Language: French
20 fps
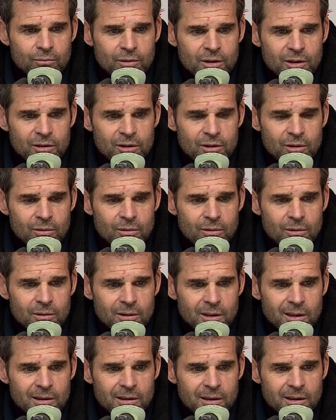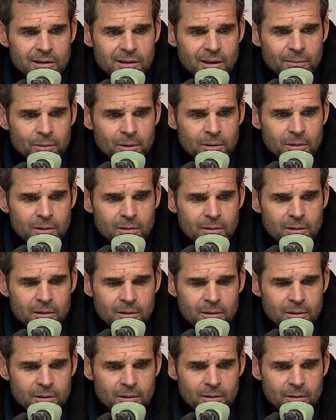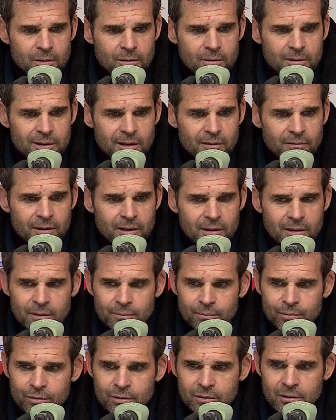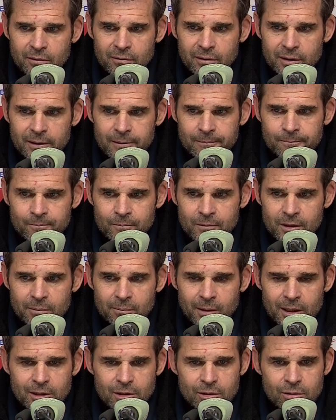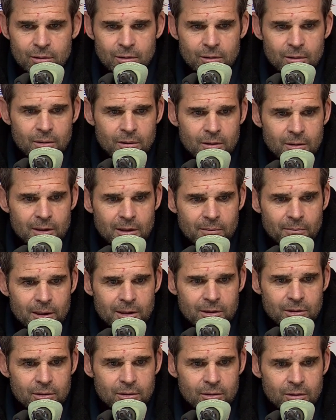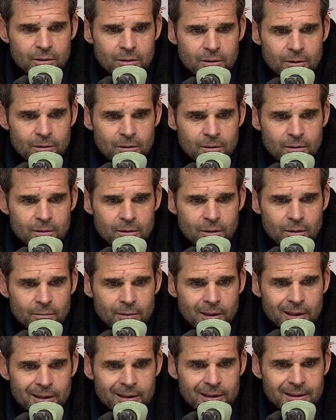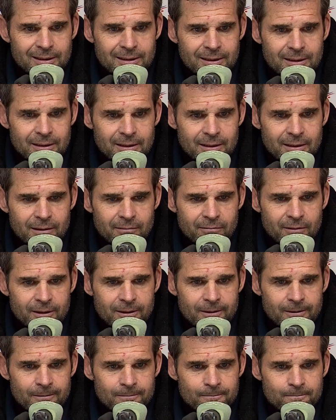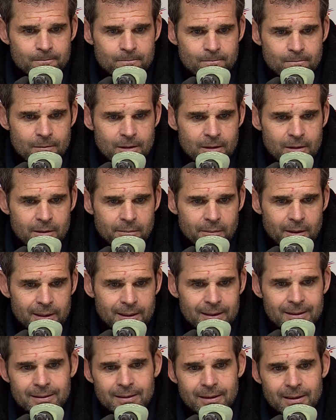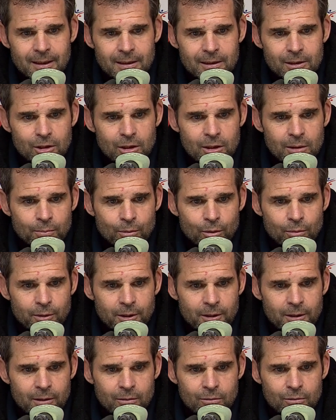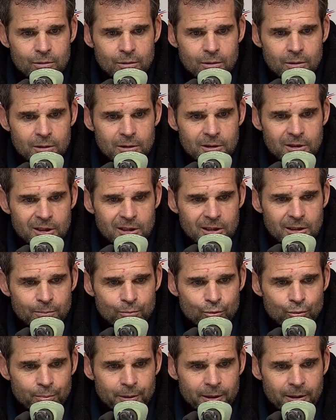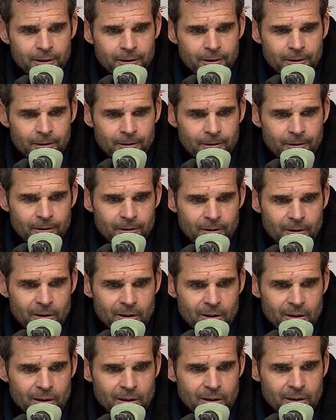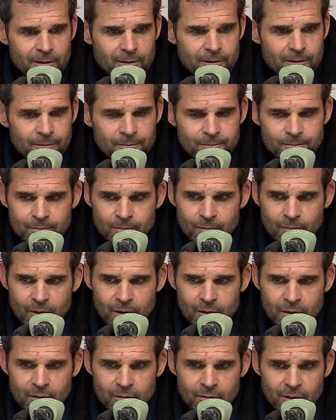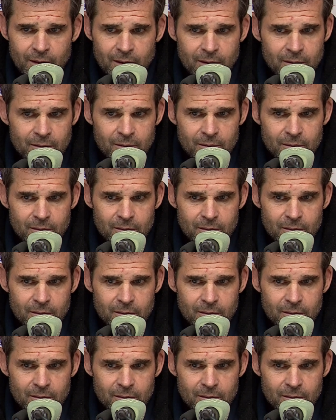une munition euh, très très importante, euh, on le savait. En plus, il y avait des matchs, euh, des matchs entre mal classés. Il y avait des mal classés qui allaient chez les premiers ou chez les équipes pupées Et, donc voilà,